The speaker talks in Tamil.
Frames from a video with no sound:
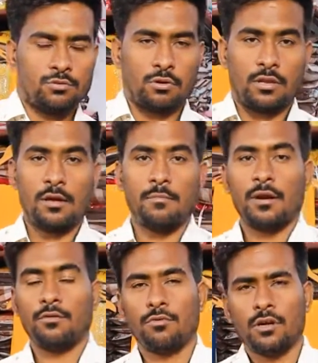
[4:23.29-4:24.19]
ஸோ அதே
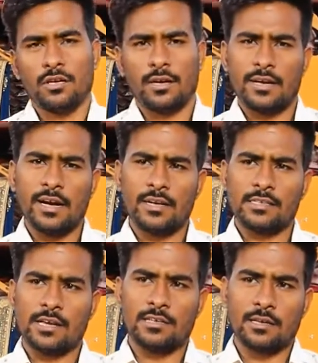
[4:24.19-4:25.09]
மாதிரி உங்களுக்கு நிறையா
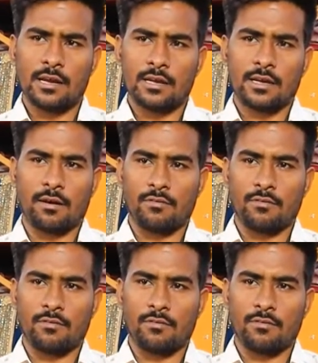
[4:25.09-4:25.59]
டிசைன்ஸில் இங்கே